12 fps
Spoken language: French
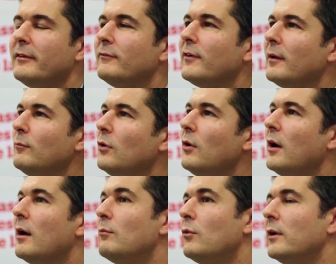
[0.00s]
C'est
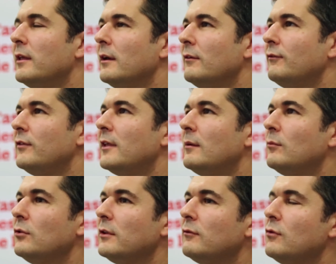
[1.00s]
vraiment un moyen
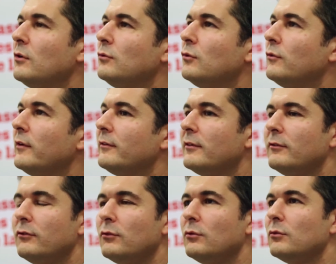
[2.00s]
finalement d'avoir une
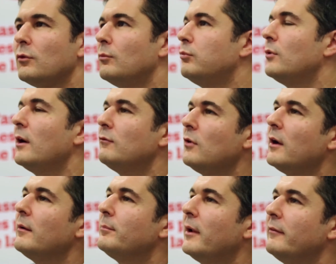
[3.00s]
conversation qu'on pourrait
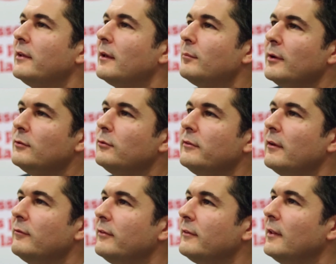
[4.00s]
avoir avec un plateau de
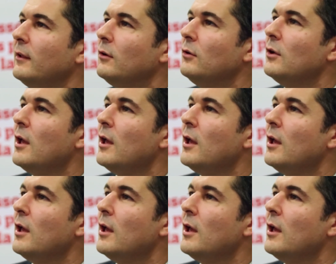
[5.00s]
service client,